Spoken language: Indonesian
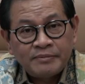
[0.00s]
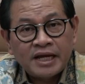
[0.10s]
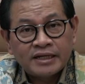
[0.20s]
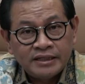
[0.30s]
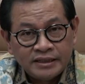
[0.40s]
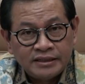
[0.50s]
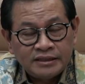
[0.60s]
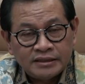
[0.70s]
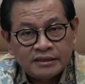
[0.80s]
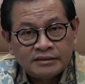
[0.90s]

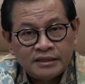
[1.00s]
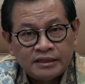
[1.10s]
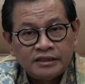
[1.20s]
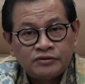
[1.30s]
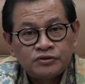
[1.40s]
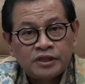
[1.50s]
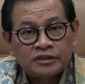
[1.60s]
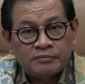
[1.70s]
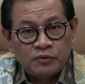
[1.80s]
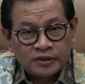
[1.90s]
meyakini dan itu sudah
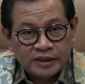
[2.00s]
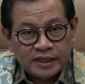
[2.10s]
terbukti